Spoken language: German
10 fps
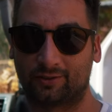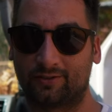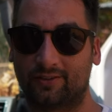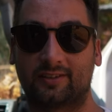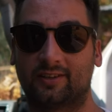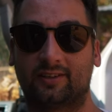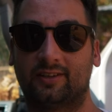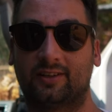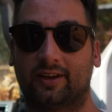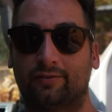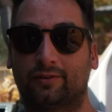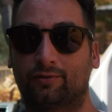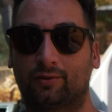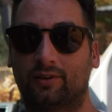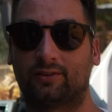Sonst ist das hier einfach
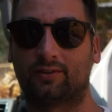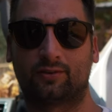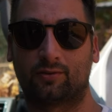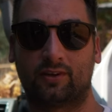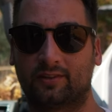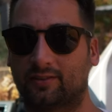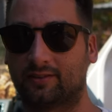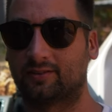wirklich zu heiß.